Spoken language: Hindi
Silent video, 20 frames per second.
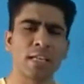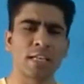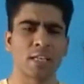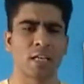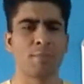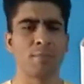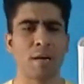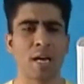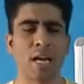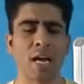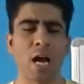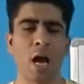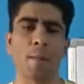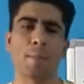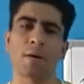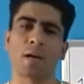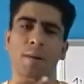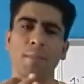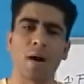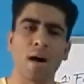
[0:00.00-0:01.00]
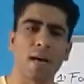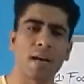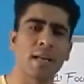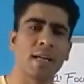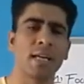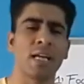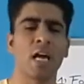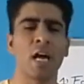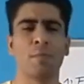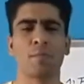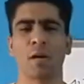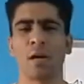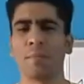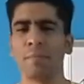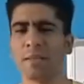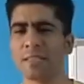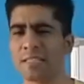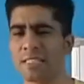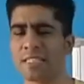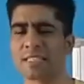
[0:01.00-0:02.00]
इनकम है आप कमा रहे हैं आपका
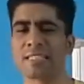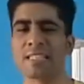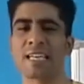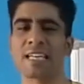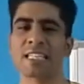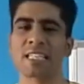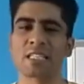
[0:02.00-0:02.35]
बिजनेस है